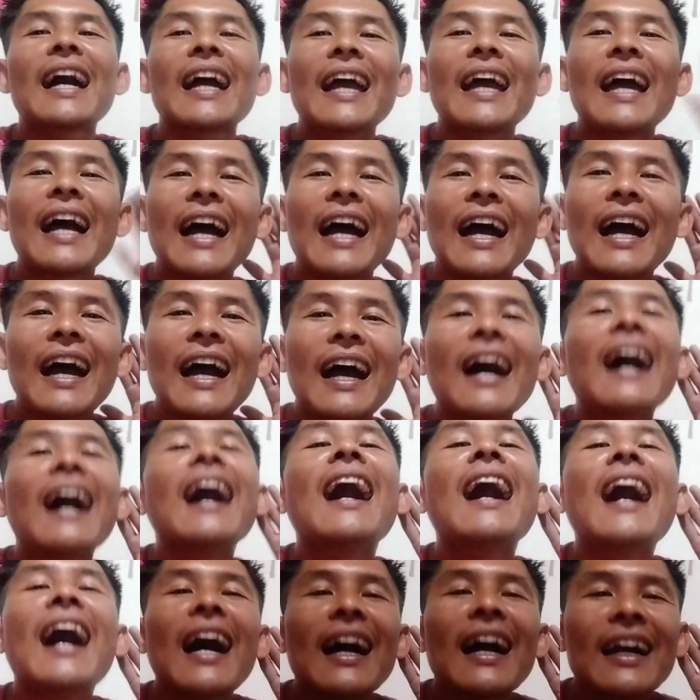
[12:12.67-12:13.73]
Kaya
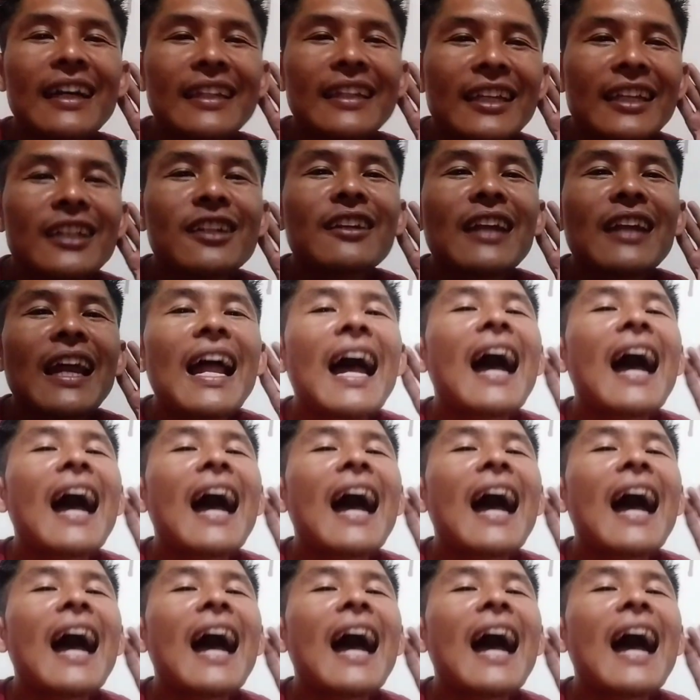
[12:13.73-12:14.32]
hanggang dito na